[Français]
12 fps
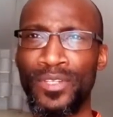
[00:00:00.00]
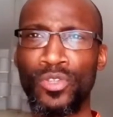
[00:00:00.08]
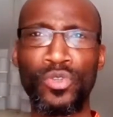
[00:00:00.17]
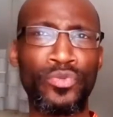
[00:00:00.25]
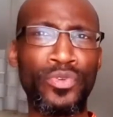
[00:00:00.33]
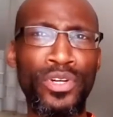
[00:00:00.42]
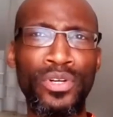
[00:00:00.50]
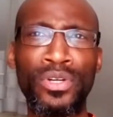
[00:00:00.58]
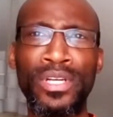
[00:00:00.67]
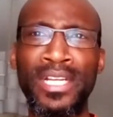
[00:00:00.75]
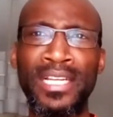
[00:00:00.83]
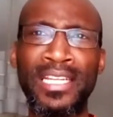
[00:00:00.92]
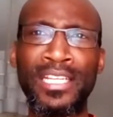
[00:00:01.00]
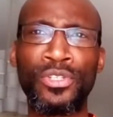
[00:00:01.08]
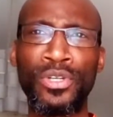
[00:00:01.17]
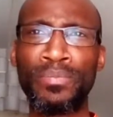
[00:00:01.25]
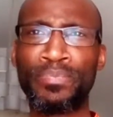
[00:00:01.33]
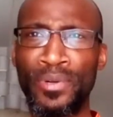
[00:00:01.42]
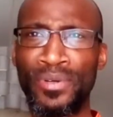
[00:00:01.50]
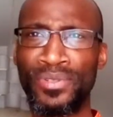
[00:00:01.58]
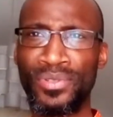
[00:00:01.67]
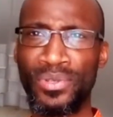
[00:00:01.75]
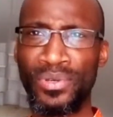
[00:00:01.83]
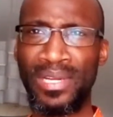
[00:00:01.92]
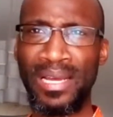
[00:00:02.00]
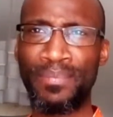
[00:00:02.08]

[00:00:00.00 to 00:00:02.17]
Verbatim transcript: Souvent, les gens pensent que la